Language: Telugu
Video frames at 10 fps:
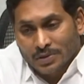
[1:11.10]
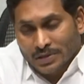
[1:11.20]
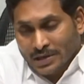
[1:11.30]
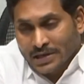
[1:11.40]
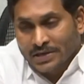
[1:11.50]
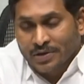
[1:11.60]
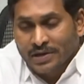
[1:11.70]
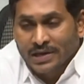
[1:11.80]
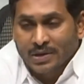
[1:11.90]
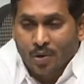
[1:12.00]
విత్ క్లీన్
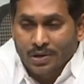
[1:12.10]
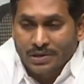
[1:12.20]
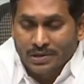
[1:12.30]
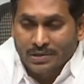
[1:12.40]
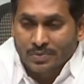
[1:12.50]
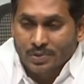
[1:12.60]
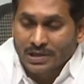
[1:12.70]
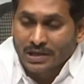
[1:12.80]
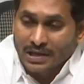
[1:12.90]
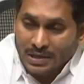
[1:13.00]
డ్రింకింగ్ వాటర్
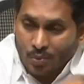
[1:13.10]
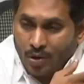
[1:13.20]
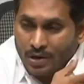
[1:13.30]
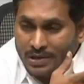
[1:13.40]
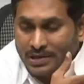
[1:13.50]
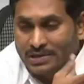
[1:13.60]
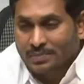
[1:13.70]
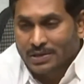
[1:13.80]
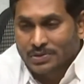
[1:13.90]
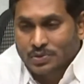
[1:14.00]
విత్ క్లీన్ వాటర్ ఇన్
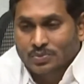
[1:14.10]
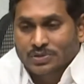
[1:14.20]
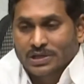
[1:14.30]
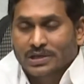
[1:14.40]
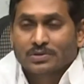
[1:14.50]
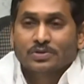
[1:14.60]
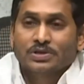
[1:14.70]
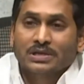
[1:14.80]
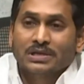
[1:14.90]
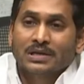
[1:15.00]
ద బాత్రూమ్స్ దగ్గర
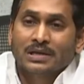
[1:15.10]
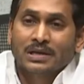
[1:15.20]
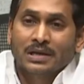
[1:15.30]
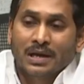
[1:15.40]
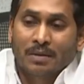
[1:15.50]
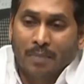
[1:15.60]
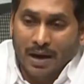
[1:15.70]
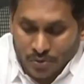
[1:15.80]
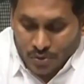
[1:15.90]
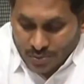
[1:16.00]
నుంచి
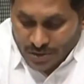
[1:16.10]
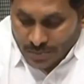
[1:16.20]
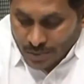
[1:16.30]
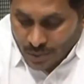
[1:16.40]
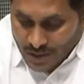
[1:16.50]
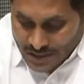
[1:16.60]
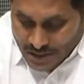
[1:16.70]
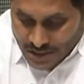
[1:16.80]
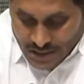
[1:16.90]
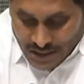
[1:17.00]
బాత్రూమ్స్
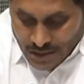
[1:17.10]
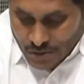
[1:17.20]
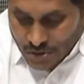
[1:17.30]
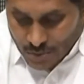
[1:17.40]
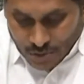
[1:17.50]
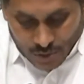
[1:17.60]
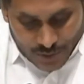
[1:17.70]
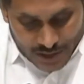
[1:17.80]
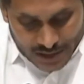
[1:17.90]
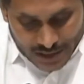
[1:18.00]
ఇంప్రూవైజేషన్ దగ్గర నుంచి మొదలు
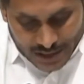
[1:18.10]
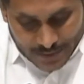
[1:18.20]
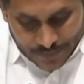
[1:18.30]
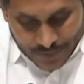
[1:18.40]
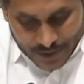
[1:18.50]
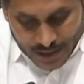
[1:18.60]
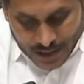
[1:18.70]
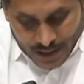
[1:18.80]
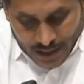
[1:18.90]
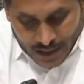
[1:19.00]
పెడితే
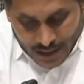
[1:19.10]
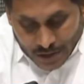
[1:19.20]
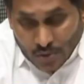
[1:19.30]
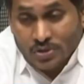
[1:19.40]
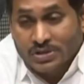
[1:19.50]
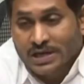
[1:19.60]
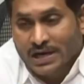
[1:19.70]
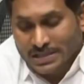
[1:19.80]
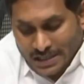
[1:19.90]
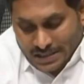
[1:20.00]
ఈరోజు
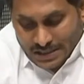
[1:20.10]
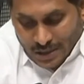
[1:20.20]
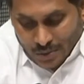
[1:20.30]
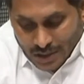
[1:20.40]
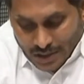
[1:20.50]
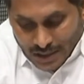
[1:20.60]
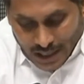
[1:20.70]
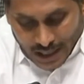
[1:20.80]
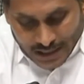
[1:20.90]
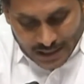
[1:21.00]
స్టార్ట్ చేస్తూ ఉన్న ఈ
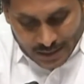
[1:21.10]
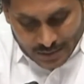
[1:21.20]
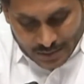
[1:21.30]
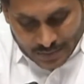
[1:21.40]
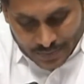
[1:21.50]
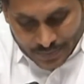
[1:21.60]
కార్యక్రమం